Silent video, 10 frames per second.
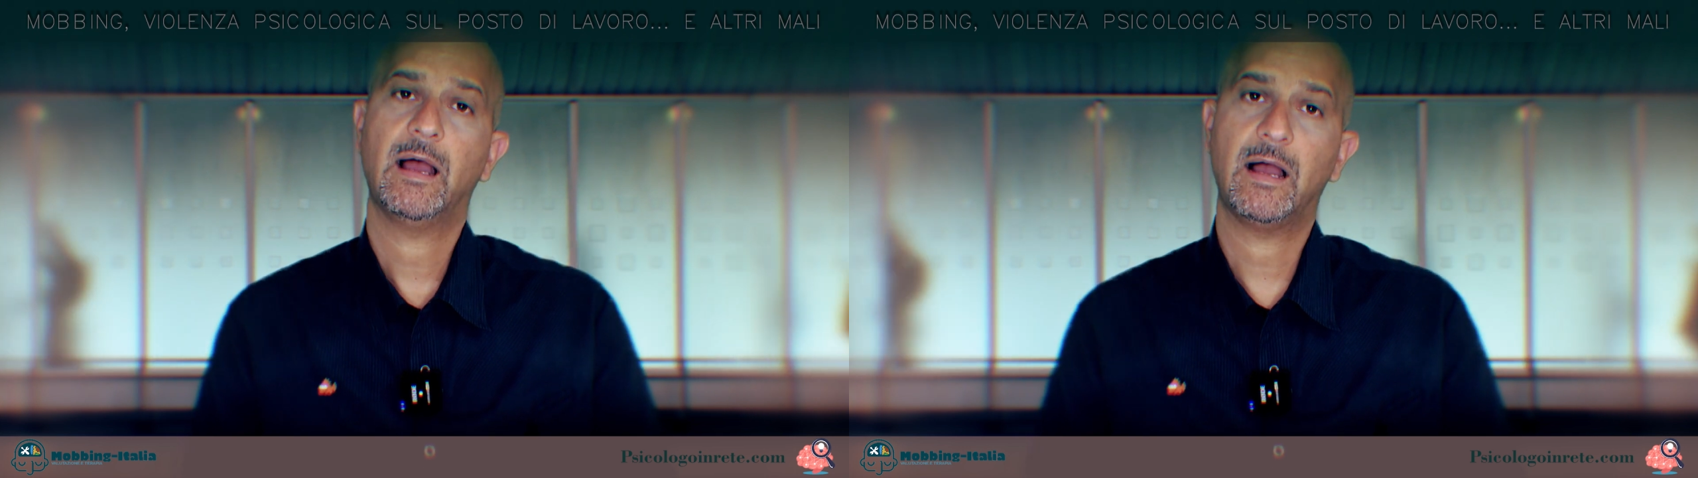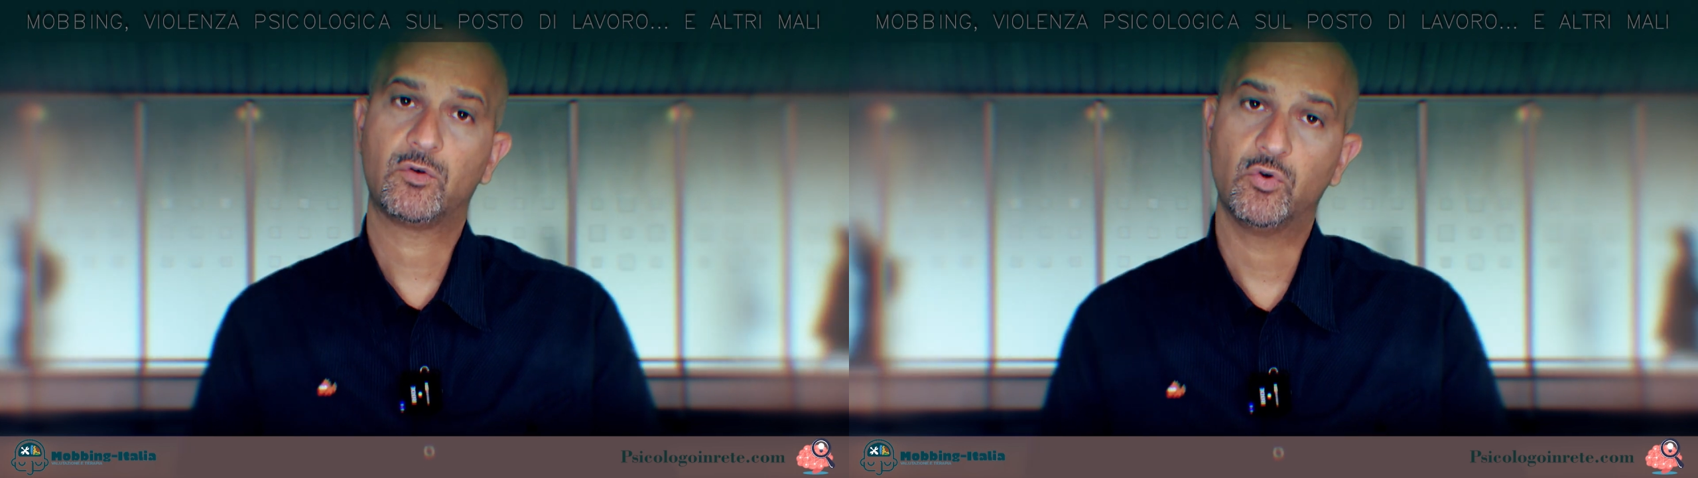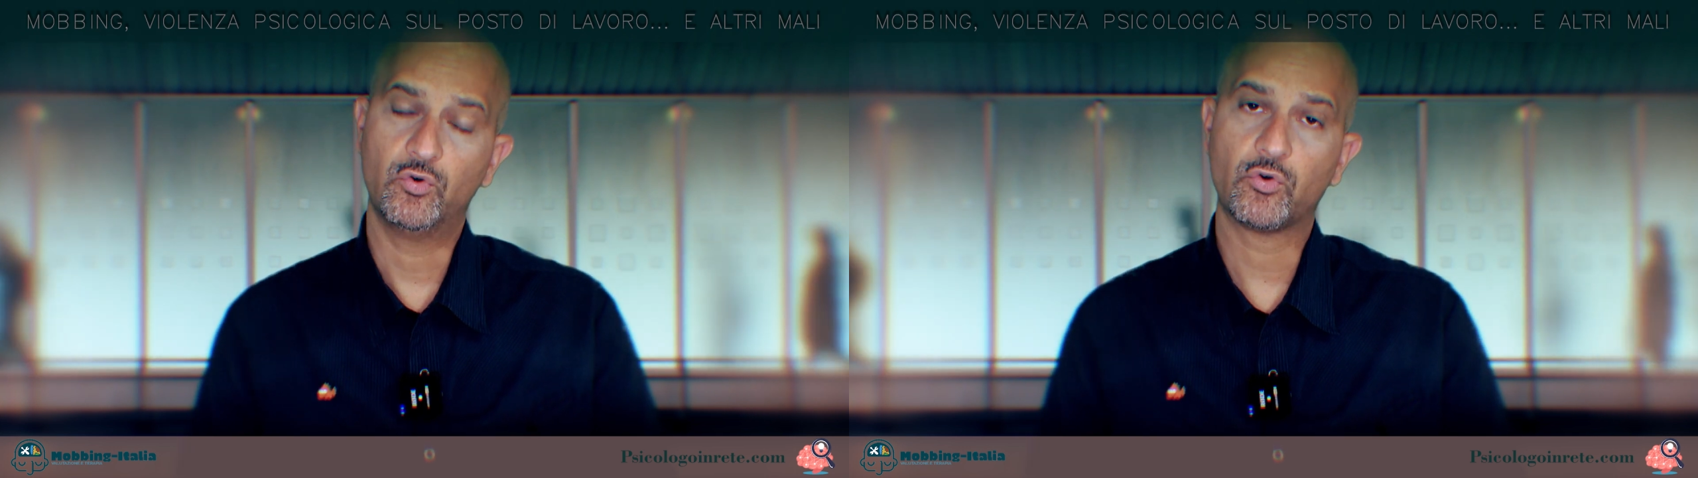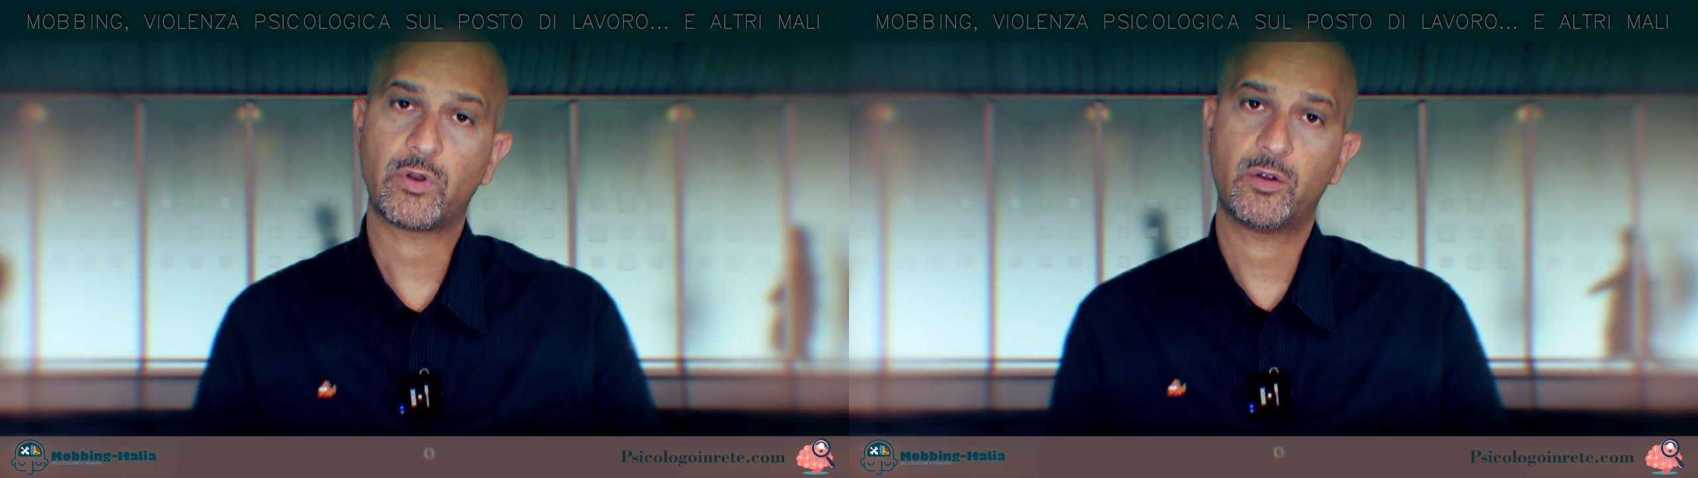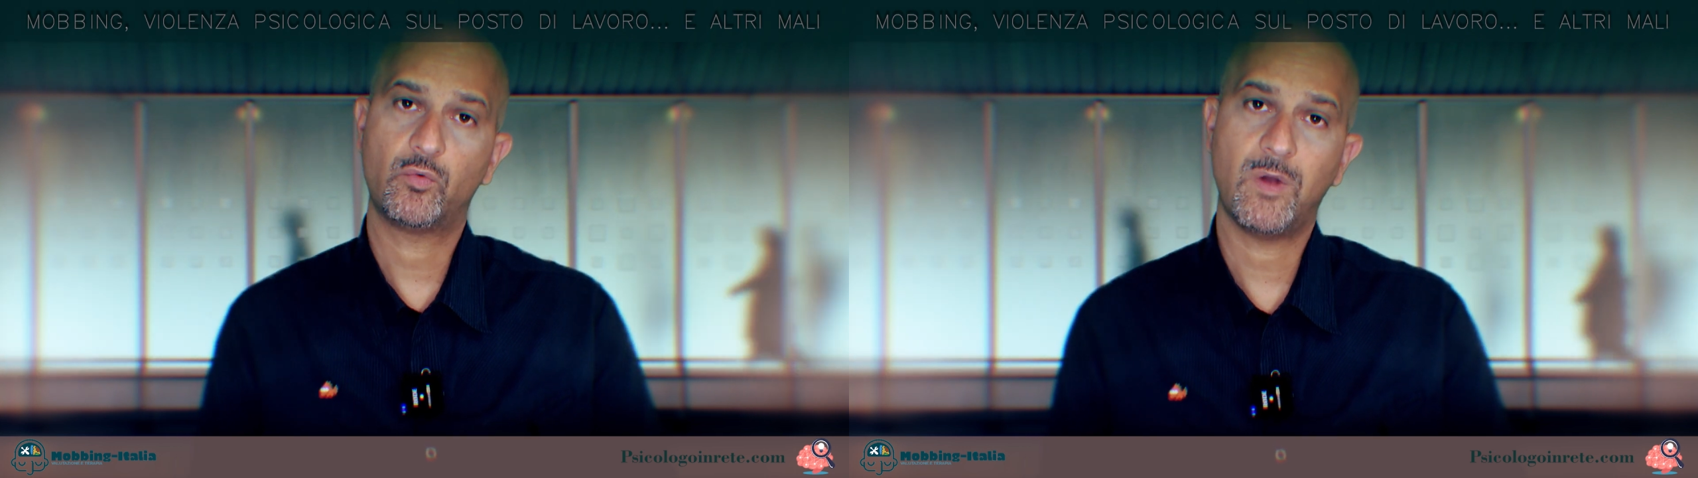a
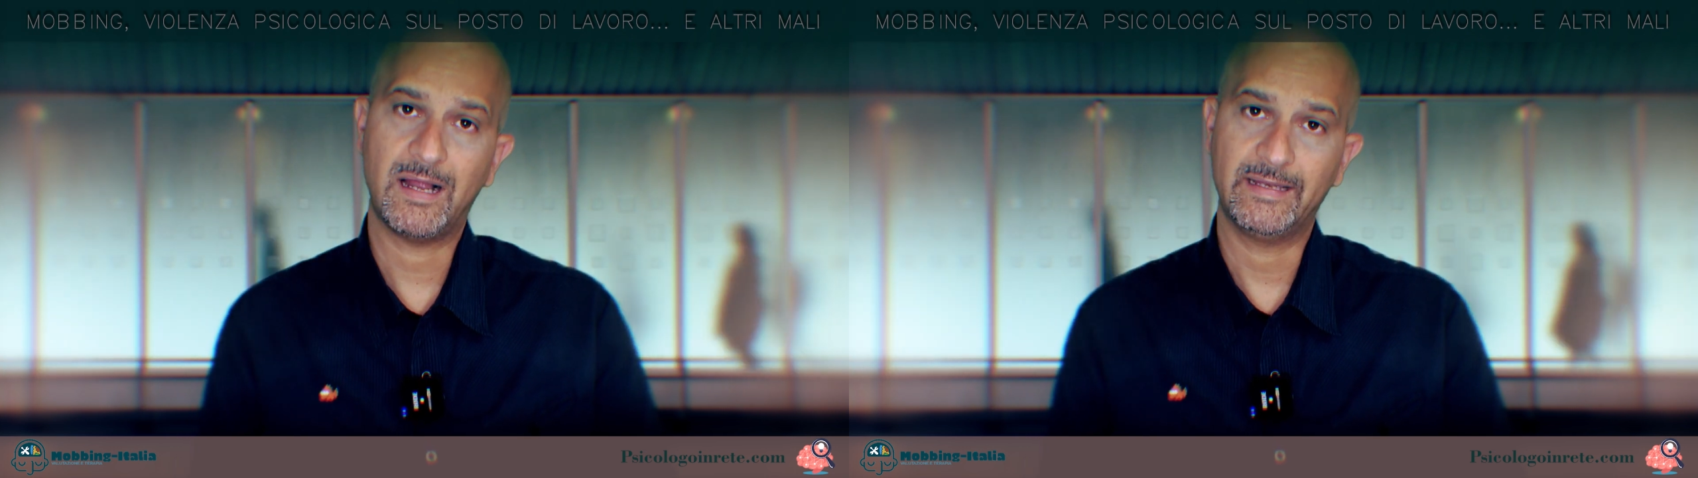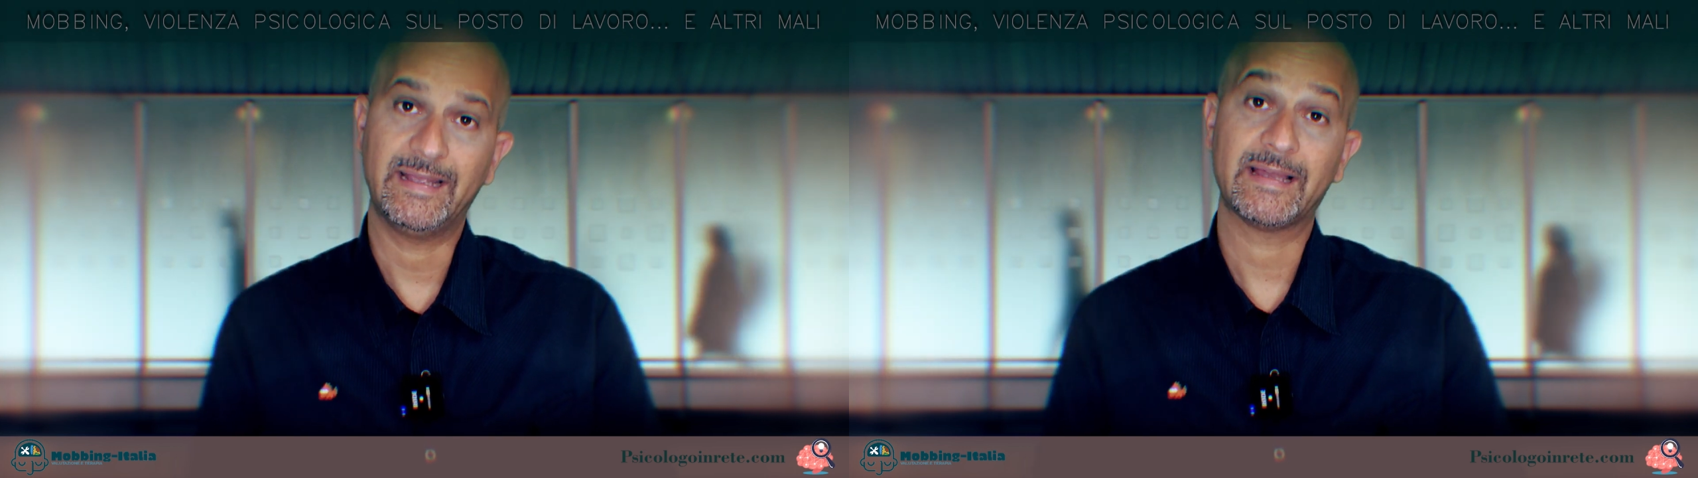coloro ai quali